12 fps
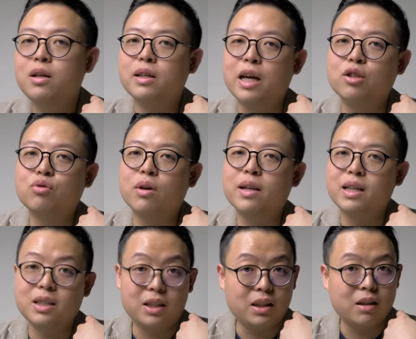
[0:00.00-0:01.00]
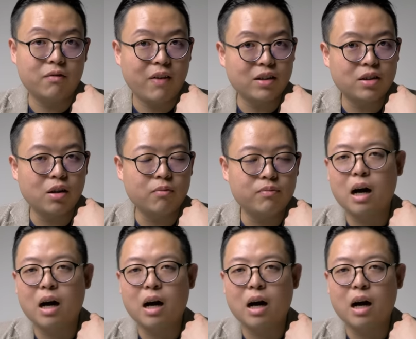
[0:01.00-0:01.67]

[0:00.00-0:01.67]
给水练习的方式喽。